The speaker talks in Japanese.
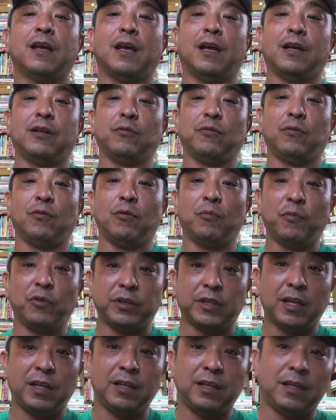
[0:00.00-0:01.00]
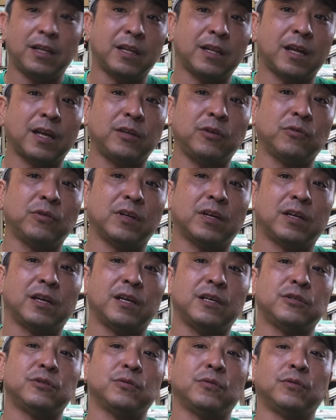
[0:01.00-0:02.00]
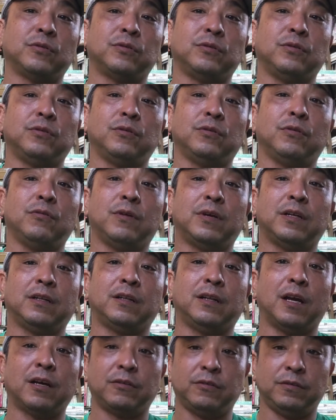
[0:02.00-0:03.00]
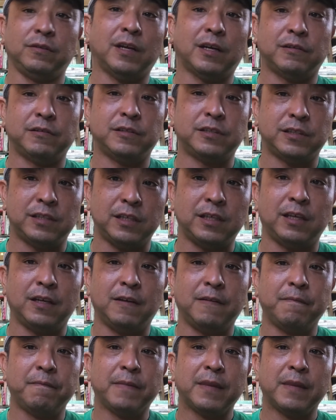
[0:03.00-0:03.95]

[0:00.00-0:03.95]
あの表に出ないような現象っていうのはなくなるし